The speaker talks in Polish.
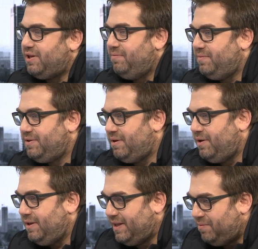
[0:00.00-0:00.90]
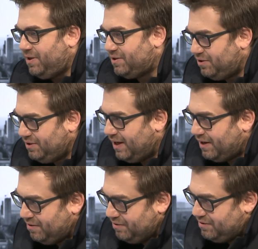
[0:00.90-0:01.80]
tam, ta, tamta
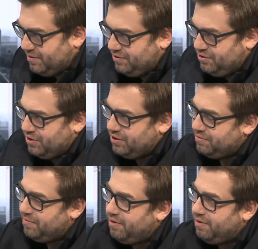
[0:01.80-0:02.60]
solidarność z dzisiejszym